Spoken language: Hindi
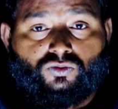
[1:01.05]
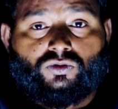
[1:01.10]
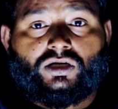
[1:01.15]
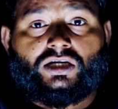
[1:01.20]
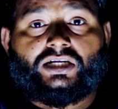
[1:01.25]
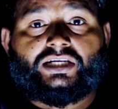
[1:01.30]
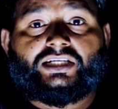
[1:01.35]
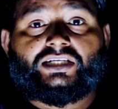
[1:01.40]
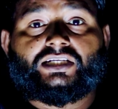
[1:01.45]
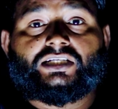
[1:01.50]

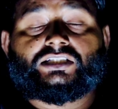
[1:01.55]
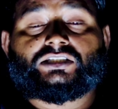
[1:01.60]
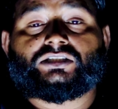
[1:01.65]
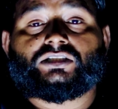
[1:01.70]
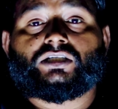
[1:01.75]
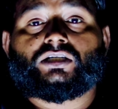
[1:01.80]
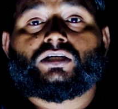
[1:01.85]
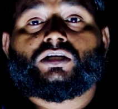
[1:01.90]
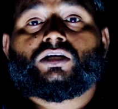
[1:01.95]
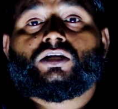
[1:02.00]
क्वालिटी कैसी
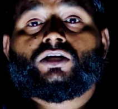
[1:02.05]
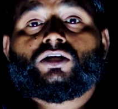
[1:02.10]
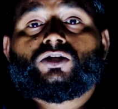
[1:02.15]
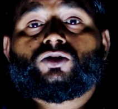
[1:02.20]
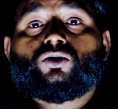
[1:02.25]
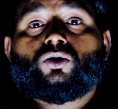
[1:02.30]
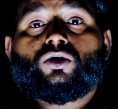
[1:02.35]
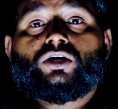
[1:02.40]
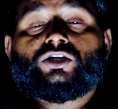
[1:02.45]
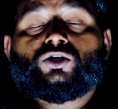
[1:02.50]
है
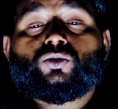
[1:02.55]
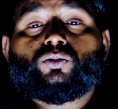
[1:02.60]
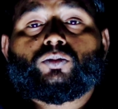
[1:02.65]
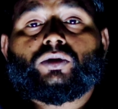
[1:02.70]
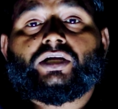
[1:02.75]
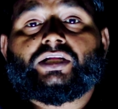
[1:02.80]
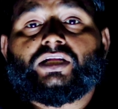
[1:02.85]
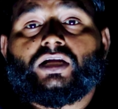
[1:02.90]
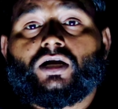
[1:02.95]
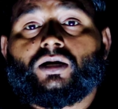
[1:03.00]
तो हरिओम
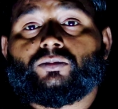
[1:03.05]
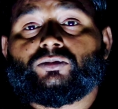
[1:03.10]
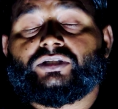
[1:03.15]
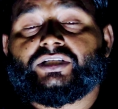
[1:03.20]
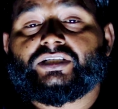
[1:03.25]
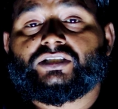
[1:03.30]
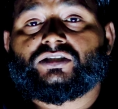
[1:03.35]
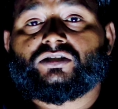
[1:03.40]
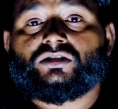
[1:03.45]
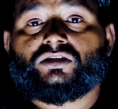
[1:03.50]
भाई आप
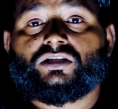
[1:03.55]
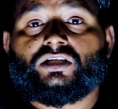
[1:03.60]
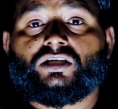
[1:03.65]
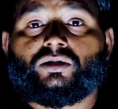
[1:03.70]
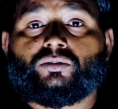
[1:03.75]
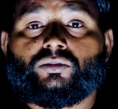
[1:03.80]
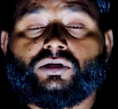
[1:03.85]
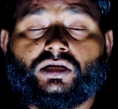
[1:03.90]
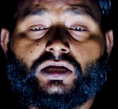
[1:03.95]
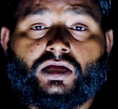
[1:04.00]
देख सकते हैं
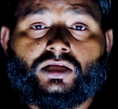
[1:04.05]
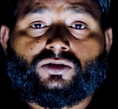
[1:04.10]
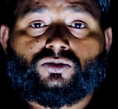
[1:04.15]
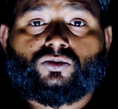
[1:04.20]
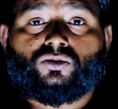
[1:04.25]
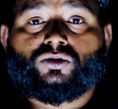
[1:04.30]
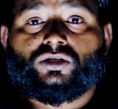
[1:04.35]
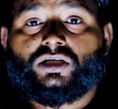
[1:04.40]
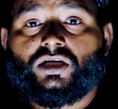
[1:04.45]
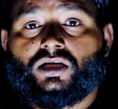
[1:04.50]
मैं रात
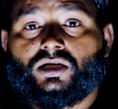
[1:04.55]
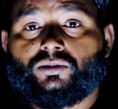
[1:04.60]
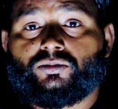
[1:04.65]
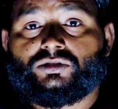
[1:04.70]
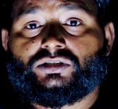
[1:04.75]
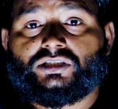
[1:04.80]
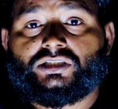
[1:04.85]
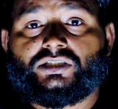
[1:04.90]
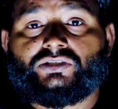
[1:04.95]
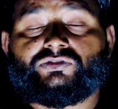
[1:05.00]
को 11
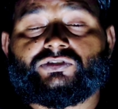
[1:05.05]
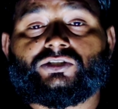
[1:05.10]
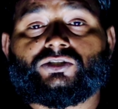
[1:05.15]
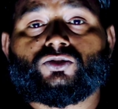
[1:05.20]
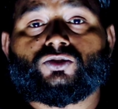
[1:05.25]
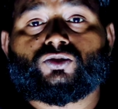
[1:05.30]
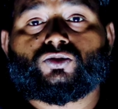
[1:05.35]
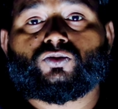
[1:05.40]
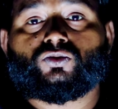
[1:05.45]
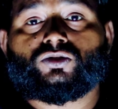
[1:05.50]
बजे ये
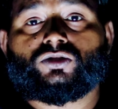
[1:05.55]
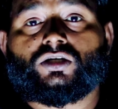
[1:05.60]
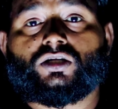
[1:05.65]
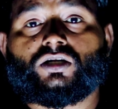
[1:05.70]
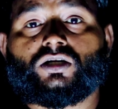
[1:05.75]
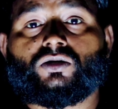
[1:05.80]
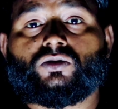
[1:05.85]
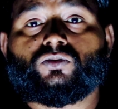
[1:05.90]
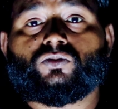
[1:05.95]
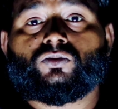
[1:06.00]
वीडियो शूट कर
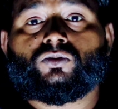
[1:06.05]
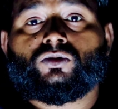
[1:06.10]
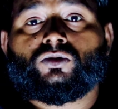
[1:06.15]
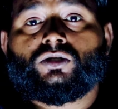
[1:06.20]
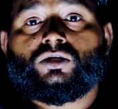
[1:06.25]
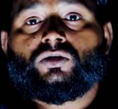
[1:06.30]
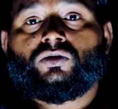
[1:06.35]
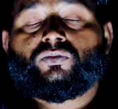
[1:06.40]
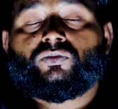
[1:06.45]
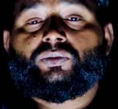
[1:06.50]
रहा हूँ
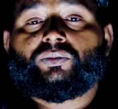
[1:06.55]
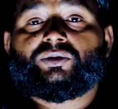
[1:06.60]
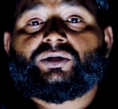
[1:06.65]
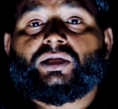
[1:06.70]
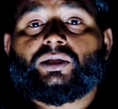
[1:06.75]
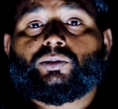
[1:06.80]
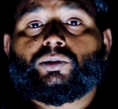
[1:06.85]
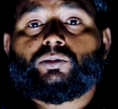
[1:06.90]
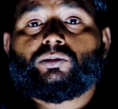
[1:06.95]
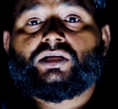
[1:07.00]
50
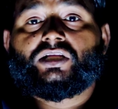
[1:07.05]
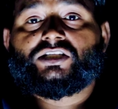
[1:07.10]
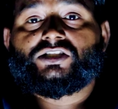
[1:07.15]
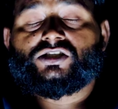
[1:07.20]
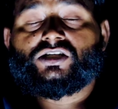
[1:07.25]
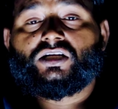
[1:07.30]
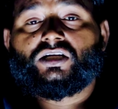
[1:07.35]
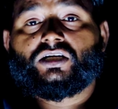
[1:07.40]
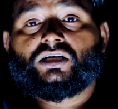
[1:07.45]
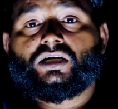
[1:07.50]
एम mm
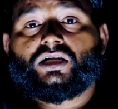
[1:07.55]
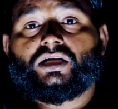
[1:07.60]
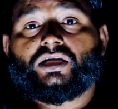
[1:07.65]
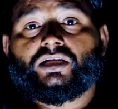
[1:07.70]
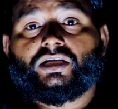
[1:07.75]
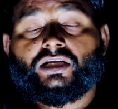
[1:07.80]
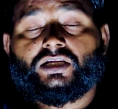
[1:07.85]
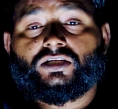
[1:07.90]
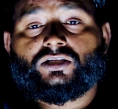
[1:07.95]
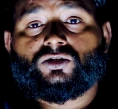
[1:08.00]
लेंस लग रहा है
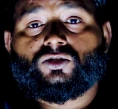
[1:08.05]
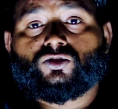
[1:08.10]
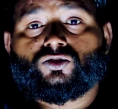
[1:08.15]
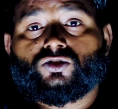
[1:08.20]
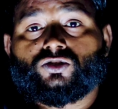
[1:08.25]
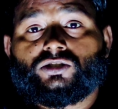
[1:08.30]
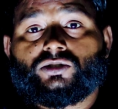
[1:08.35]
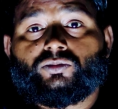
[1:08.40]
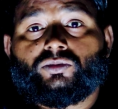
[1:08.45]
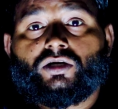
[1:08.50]
कैनन 200
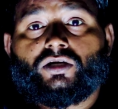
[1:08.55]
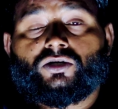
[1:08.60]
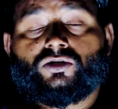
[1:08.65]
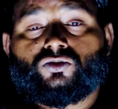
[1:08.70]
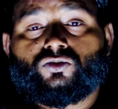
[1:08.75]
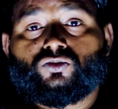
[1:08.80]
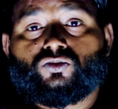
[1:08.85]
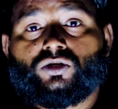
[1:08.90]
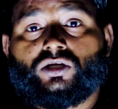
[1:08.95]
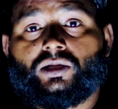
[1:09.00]
सौ डी मार्क
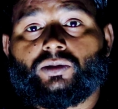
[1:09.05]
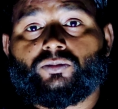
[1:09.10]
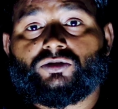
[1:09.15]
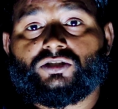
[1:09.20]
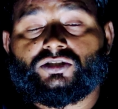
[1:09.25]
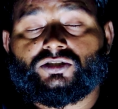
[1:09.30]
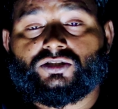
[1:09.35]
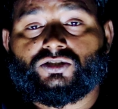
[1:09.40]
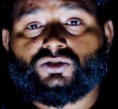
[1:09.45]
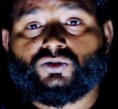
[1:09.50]
टू कैमरे
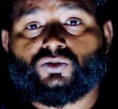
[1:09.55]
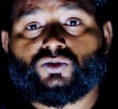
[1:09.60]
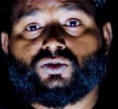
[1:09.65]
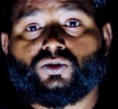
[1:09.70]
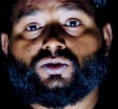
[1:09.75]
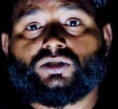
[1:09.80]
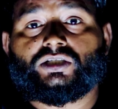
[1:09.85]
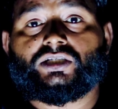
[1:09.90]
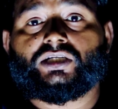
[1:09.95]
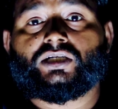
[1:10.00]
से शूट हो
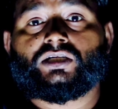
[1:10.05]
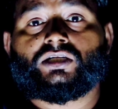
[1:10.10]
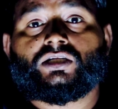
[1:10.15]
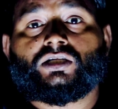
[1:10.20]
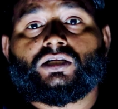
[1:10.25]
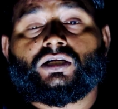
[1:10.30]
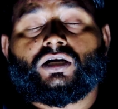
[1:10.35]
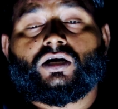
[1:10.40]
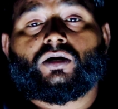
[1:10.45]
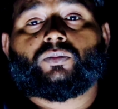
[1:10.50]
रही है
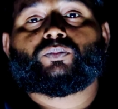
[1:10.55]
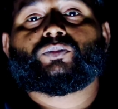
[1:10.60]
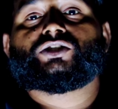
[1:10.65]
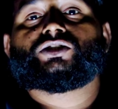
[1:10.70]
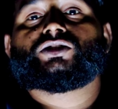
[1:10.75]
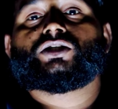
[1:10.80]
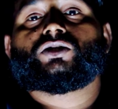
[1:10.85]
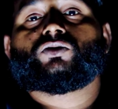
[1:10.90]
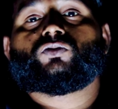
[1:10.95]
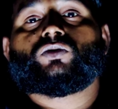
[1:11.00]
आप
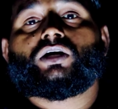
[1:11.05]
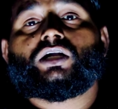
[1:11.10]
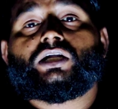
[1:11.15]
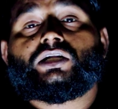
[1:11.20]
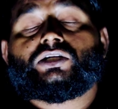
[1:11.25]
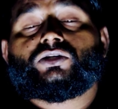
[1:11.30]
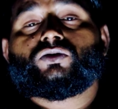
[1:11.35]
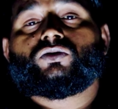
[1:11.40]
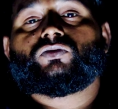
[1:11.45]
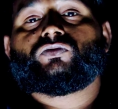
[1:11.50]
पिक्चर
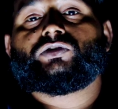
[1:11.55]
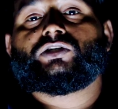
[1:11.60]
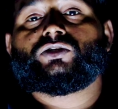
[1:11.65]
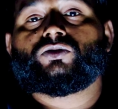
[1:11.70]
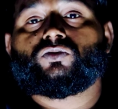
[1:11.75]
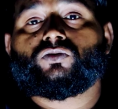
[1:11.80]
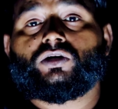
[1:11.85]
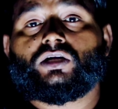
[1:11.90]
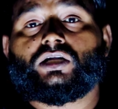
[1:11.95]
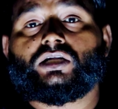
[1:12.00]
क्वालिटी और वीडियो
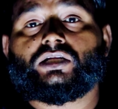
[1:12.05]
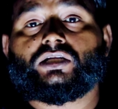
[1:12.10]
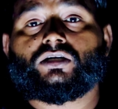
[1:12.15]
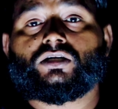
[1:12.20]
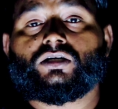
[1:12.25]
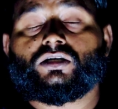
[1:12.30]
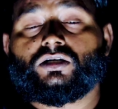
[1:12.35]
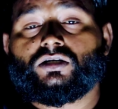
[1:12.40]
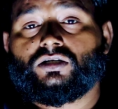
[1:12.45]
क्वालिटी का